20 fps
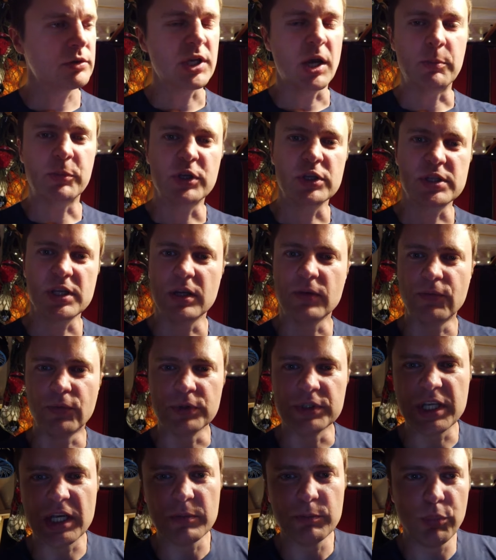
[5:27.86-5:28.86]
Und abgesehen
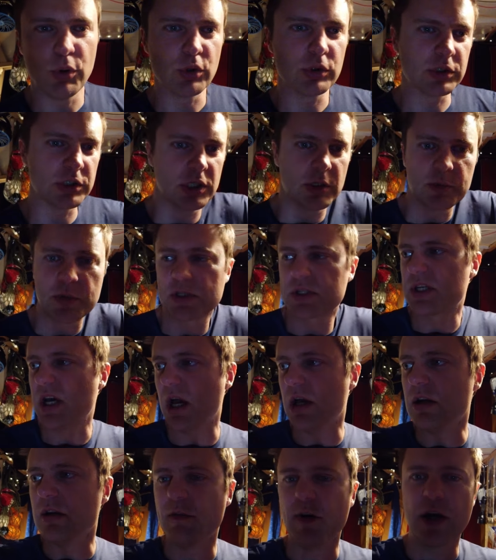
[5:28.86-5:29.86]
von den Punkten gibt es
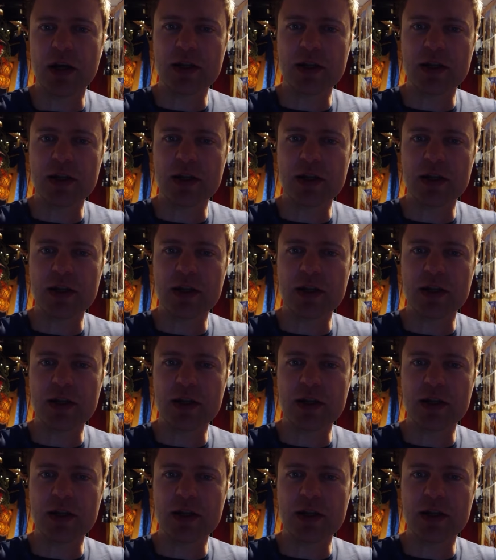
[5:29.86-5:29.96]
keine